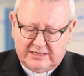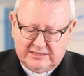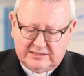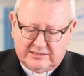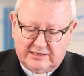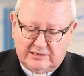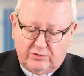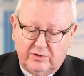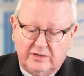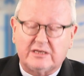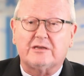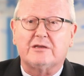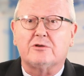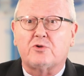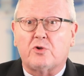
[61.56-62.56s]
Christ die
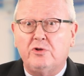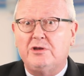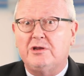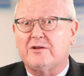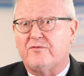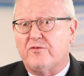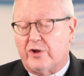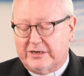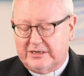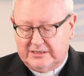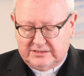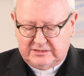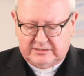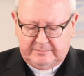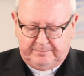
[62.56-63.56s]
Kirche gegründet worden
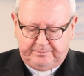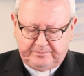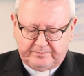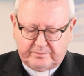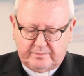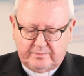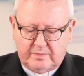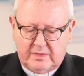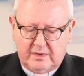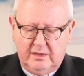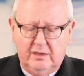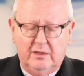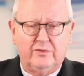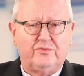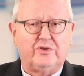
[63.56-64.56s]
ist.
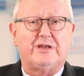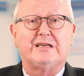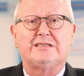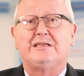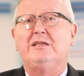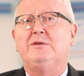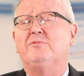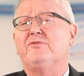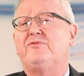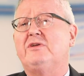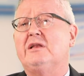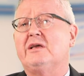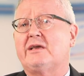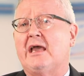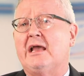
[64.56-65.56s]
Für das liebe
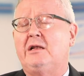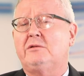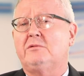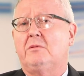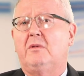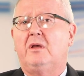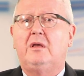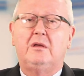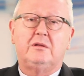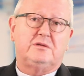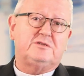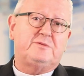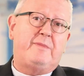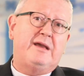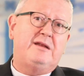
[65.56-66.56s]
viele Geld,
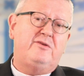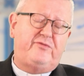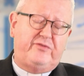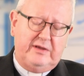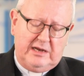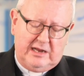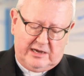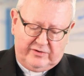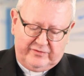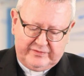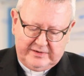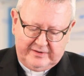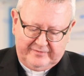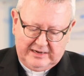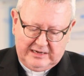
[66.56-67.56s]
das meinen viele auf
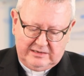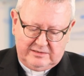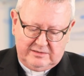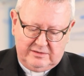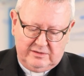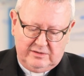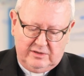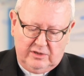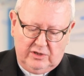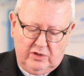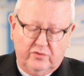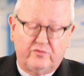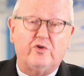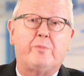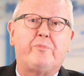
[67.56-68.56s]
der Welt.
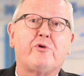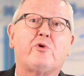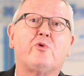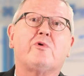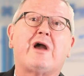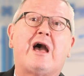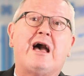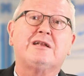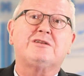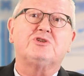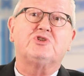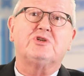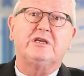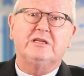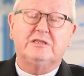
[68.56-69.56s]
Für
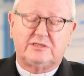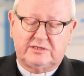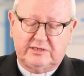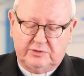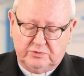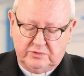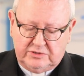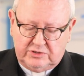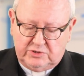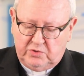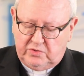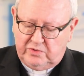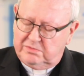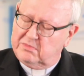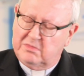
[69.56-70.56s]
bürokratische
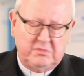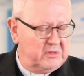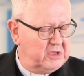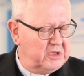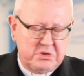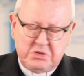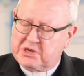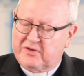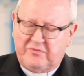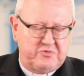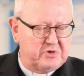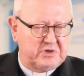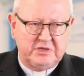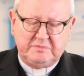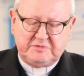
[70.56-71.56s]
Institution,
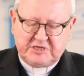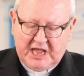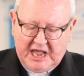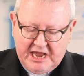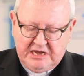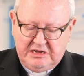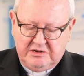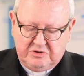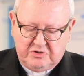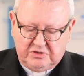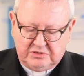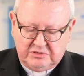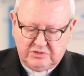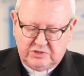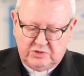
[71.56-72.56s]
dafür gibt's keinen
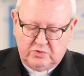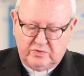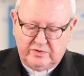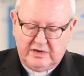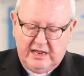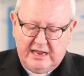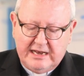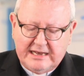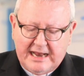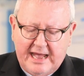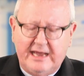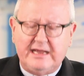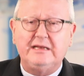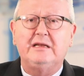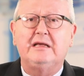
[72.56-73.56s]
Gotteslohn.
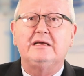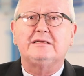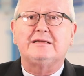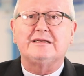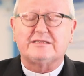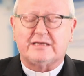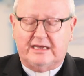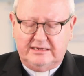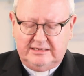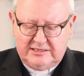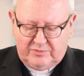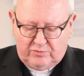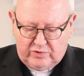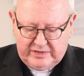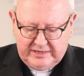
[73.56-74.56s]
Nein, das kann
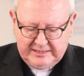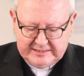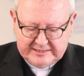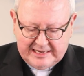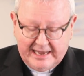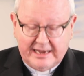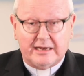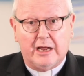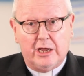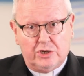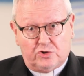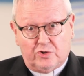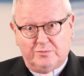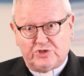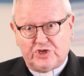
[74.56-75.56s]
es wohl nicht sein.
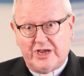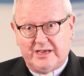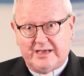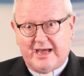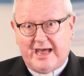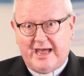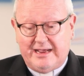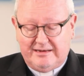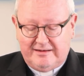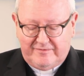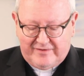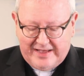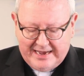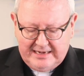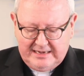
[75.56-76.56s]
Drum schenke
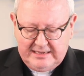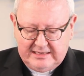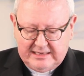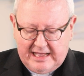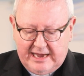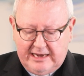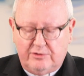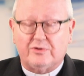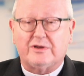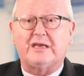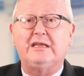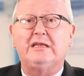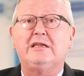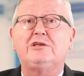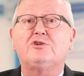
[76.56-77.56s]
reinen Wein ich ein und
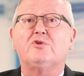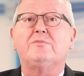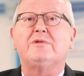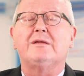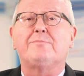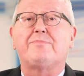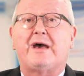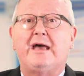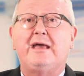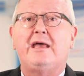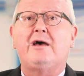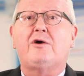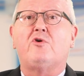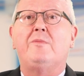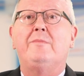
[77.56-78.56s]
red nicht um den Brei
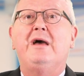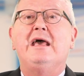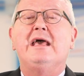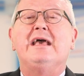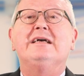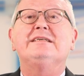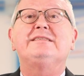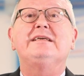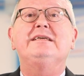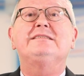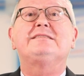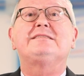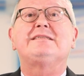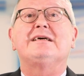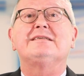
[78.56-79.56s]
herum. Es
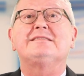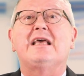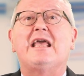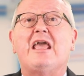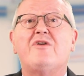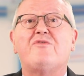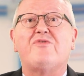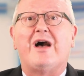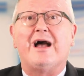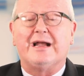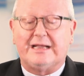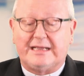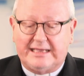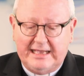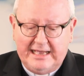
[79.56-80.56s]
ist das
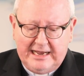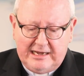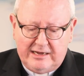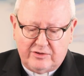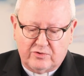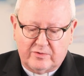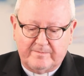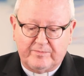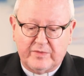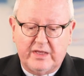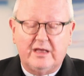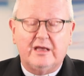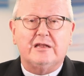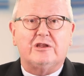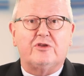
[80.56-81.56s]
Evangelium.
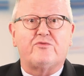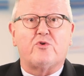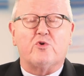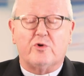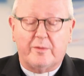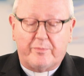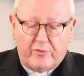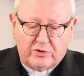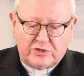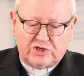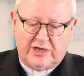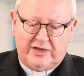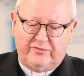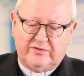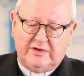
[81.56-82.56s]
Die frohe
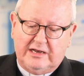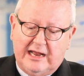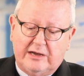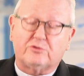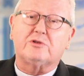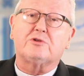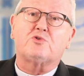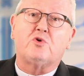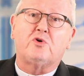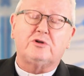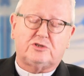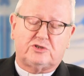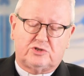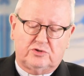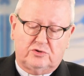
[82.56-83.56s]
Botschaft lautet
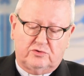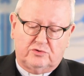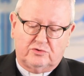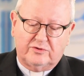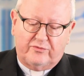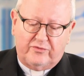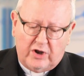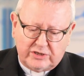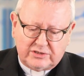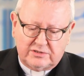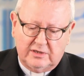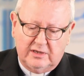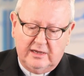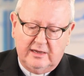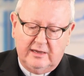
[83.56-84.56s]
kurz und flott.